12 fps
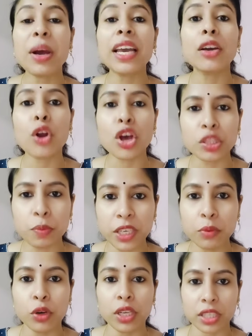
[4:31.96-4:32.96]
আমাকে ক্রস
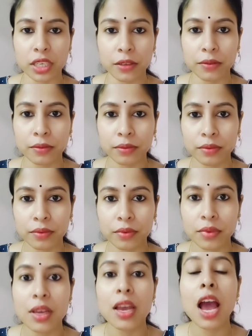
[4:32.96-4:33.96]
ব্রিড বলেছে
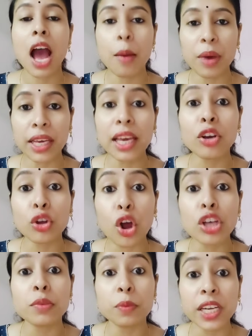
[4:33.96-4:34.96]
আমাকে
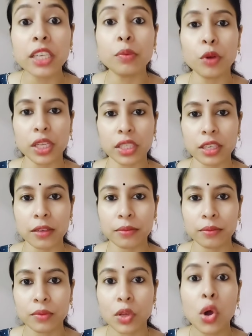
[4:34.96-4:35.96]
ক্রস ব্রিড বলেছে
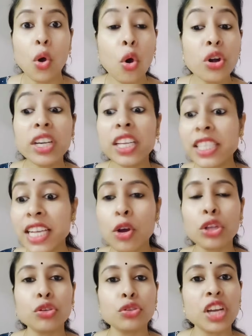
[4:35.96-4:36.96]
ও নিজে
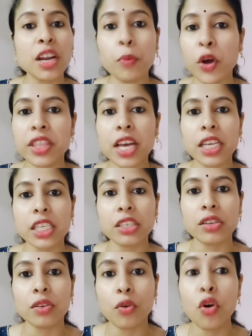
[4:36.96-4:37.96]
কতজনের
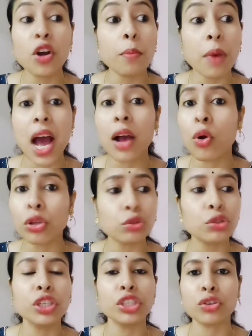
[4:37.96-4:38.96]
পয়দাইশ ওর মা
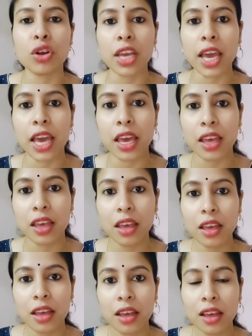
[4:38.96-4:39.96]
কতজনের সঙ্গে
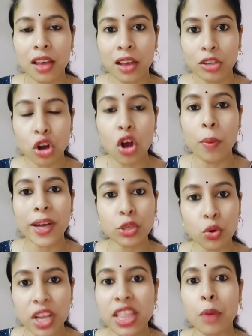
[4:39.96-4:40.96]

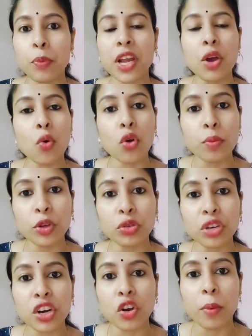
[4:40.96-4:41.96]
সহবাস করে তারপরে ওর
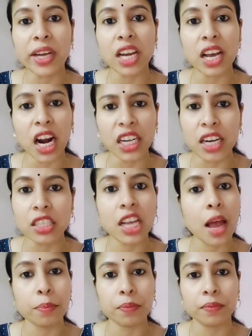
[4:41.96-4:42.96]
মতন এরকম একটা গাটার
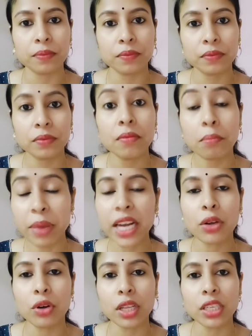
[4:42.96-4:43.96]
ছাপ
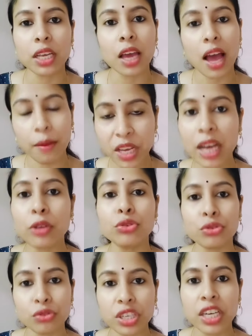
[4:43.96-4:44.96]
বের করেছে আমি
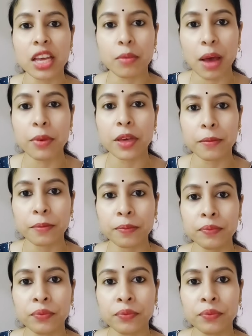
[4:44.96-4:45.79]
এখন শুধু সেটাই ভাবি